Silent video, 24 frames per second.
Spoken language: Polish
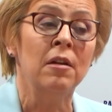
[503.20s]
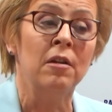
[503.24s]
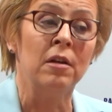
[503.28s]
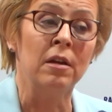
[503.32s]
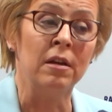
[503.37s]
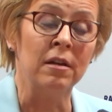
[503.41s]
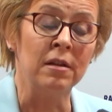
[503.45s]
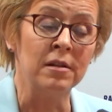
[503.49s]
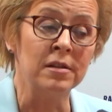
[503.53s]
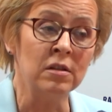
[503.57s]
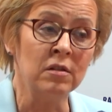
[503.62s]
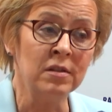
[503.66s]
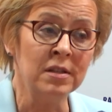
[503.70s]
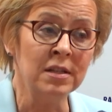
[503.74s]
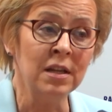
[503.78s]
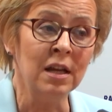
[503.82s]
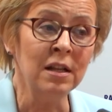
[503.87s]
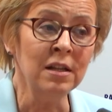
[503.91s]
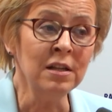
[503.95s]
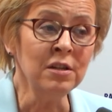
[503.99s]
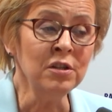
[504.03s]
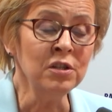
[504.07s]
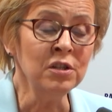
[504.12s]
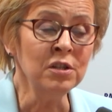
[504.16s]
Y,
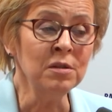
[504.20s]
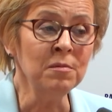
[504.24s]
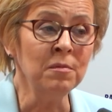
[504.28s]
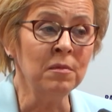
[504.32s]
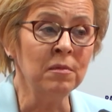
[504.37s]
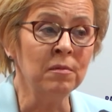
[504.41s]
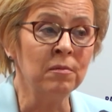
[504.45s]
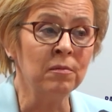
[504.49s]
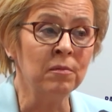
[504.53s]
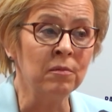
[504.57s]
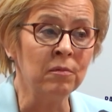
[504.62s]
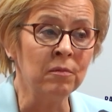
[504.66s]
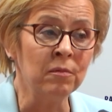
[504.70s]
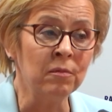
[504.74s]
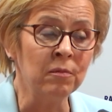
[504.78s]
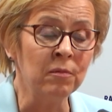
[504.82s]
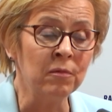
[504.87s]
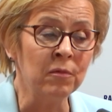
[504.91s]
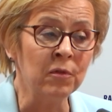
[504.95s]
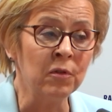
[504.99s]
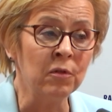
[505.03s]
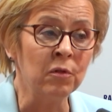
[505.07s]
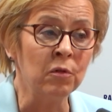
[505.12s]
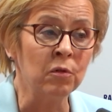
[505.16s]
socjaliści
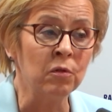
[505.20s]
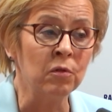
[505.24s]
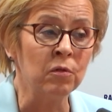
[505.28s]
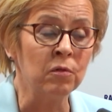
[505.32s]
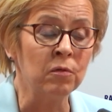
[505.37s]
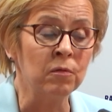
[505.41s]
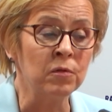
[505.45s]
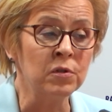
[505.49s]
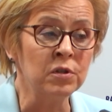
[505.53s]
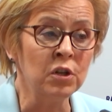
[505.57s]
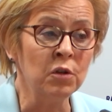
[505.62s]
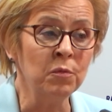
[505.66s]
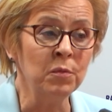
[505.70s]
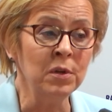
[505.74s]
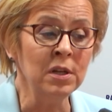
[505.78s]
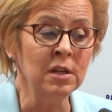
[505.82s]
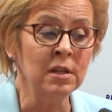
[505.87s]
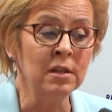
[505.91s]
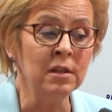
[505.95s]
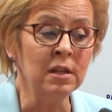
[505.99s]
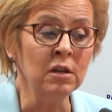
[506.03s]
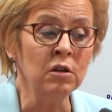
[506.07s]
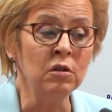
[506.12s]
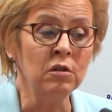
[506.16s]
mm, y,
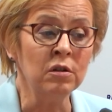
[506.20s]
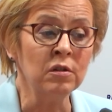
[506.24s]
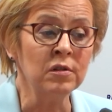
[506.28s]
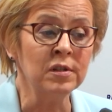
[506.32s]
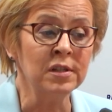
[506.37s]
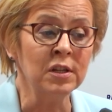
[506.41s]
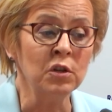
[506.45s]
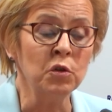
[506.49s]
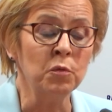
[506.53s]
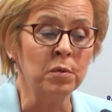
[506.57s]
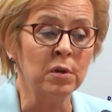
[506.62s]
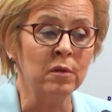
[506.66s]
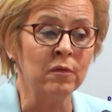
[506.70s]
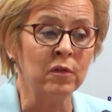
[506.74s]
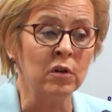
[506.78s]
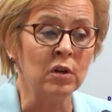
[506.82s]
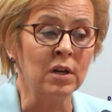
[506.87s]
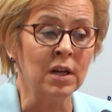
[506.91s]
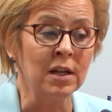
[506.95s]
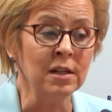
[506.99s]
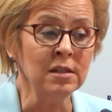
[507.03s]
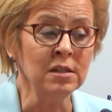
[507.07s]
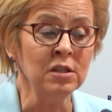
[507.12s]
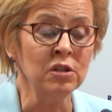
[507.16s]
zrobili tego rodzaju
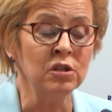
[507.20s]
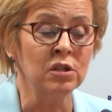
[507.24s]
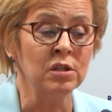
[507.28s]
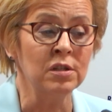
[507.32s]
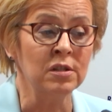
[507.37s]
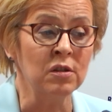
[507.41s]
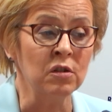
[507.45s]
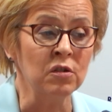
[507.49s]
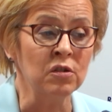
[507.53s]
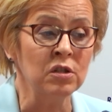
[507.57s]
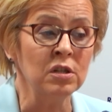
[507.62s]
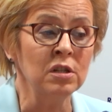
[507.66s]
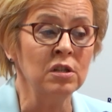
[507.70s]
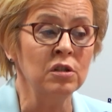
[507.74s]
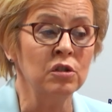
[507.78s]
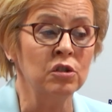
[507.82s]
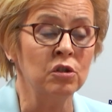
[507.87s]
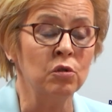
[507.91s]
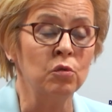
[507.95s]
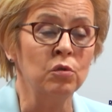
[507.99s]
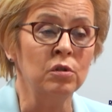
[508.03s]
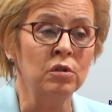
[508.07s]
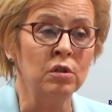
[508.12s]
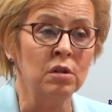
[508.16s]
prowokacje, że
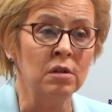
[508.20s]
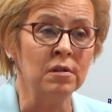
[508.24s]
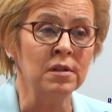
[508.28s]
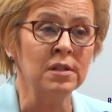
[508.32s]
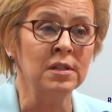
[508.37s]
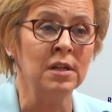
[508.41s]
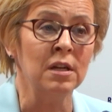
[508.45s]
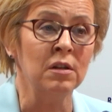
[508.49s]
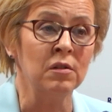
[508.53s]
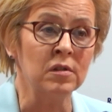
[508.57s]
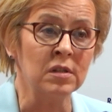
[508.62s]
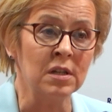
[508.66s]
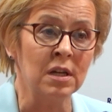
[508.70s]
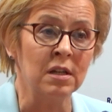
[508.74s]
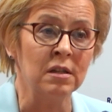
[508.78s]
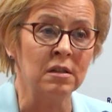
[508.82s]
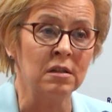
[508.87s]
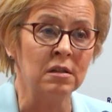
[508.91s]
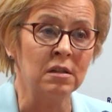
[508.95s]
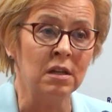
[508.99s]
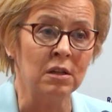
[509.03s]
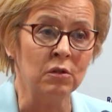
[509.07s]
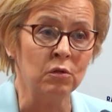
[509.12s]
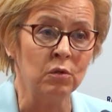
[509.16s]
sądzili, że utrącając
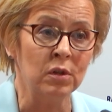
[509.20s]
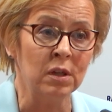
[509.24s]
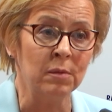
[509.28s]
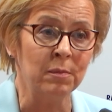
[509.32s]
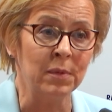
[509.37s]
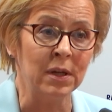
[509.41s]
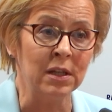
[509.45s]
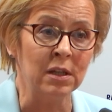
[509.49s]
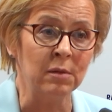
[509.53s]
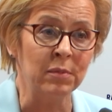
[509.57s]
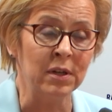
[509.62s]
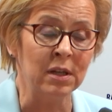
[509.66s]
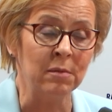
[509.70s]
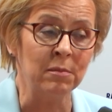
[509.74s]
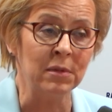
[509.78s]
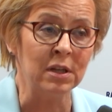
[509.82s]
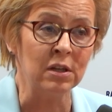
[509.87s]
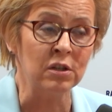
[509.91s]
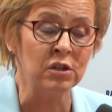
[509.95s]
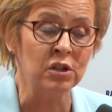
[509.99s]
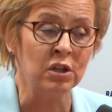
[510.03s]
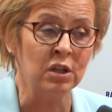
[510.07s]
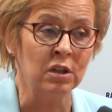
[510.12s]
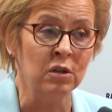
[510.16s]
kandydaturę pani
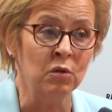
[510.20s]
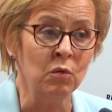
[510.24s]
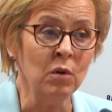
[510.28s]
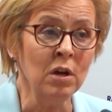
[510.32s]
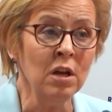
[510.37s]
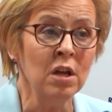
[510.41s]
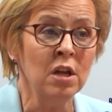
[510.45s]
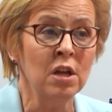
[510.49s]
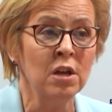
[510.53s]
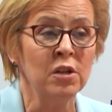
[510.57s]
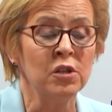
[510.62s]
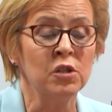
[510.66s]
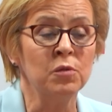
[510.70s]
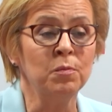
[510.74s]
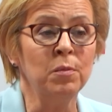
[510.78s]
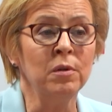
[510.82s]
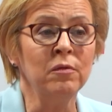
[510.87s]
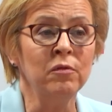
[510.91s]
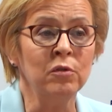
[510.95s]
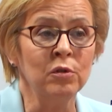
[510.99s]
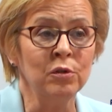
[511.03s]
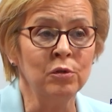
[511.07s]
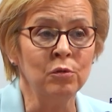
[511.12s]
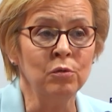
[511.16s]
premier Szydło
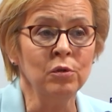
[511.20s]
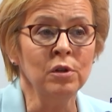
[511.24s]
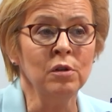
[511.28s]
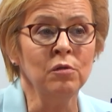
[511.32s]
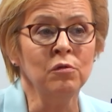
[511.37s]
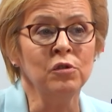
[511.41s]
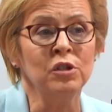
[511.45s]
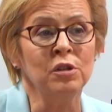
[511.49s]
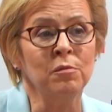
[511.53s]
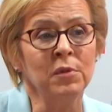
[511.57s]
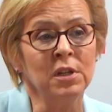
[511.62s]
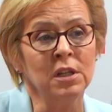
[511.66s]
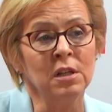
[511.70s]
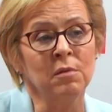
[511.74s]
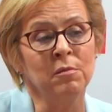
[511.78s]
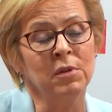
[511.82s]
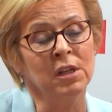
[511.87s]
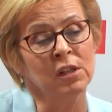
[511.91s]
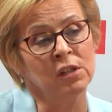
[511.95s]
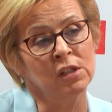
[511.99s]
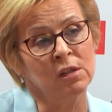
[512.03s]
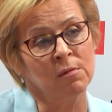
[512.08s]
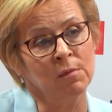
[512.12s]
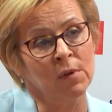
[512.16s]
spowodują, że my nie
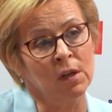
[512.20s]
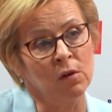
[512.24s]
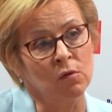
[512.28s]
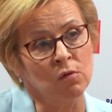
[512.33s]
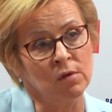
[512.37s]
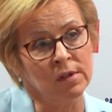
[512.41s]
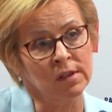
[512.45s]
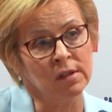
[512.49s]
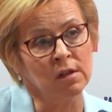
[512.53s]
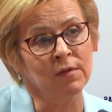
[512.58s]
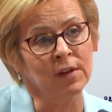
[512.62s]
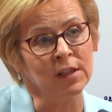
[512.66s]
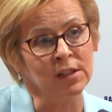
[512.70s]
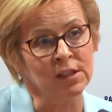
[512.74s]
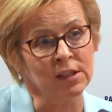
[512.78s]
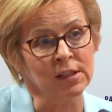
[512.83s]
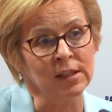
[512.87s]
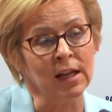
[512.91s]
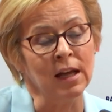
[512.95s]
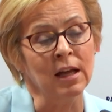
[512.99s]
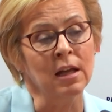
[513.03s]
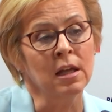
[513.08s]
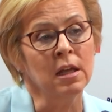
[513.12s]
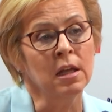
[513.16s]
będziemy głosować
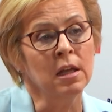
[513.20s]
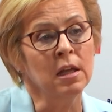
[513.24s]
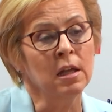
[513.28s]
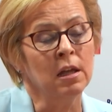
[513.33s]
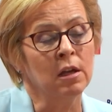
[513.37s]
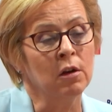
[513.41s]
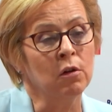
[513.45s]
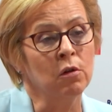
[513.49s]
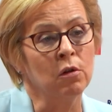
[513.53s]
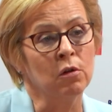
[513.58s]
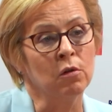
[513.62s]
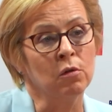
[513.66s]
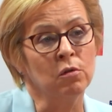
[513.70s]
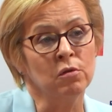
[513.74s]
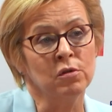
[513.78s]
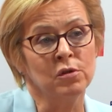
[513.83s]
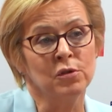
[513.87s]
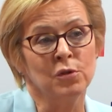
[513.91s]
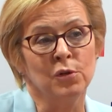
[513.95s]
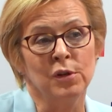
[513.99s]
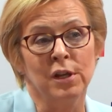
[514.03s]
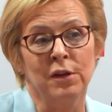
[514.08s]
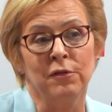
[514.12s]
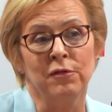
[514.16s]
na y,
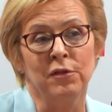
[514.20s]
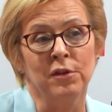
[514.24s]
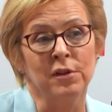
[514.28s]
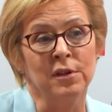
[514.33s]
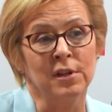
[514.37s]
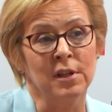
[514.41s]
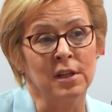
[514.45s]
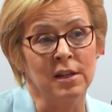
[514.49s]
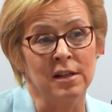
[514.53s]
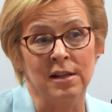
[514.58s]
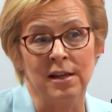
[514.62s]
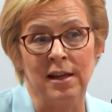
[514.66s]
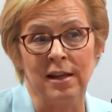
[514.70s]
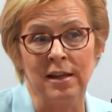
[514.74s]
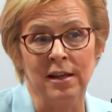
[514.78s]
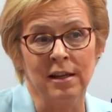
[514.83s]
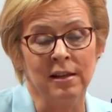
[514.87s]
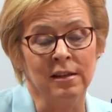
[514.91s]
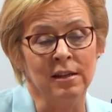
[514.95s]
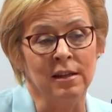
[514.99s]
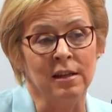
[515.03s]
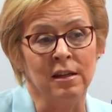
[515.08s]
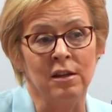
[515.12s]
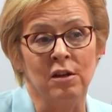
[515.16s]
Ursulę von der
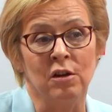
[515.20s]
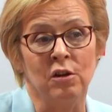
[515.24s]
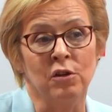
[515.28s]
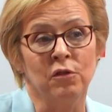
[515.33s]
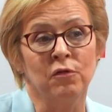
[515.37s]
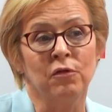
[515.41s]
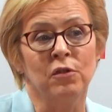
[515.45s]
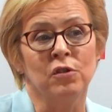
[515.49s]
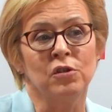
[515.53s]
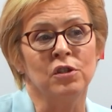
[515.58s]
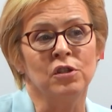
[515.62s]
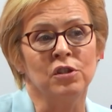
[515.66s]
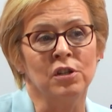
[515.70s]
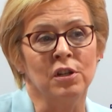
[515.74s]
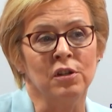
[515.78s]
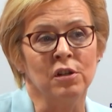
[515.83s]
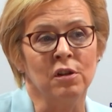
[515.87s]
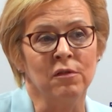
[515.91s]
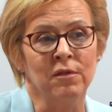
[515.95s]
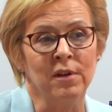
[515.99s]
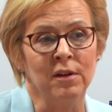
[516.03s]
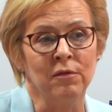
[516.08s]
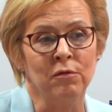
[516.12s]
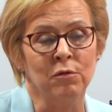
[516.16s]
Leyen i otworzy się
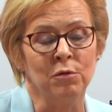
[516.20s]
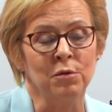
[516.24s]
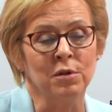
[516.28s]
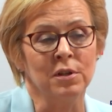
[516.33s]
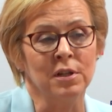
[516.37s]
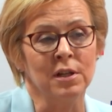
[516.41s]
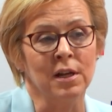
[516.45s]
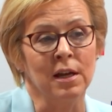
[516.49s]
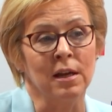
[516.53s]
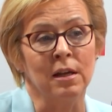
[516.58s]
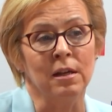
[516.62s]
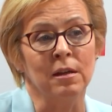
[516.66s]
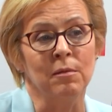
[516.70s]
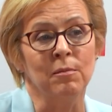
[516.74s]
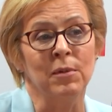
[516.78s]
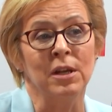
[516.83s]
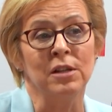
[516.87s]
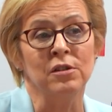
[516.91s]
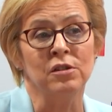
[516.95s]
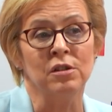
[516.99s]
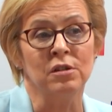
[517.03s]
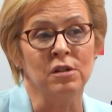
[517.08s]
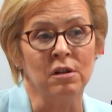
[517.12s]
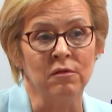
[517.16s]
nowa furtka i
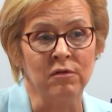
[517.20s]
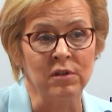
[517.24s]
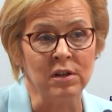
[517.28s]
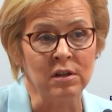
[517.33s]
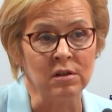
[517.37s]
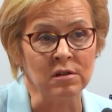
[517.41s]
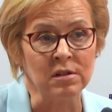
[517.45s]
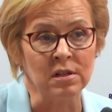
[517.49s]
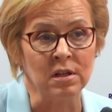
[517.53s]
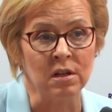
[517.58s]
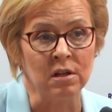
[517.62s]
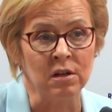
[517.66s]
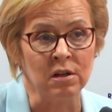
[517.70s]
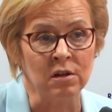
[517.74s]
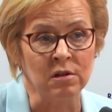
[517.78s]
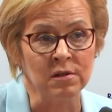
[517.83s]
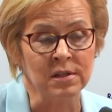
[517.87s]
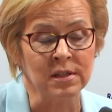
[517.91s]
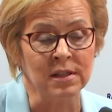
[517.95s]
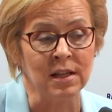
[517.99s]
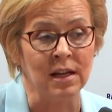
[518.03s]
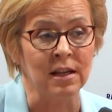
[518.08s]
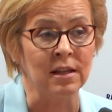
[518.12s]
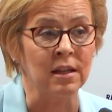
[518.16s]
będzie nowe roz
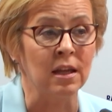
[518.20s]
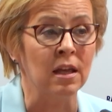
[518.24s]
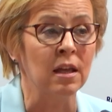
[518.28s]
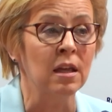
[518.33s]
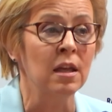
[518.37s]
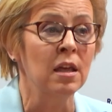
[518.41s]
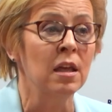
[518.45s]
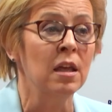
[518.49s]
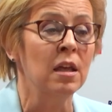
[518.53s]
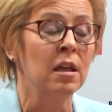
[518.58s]
rozdanie.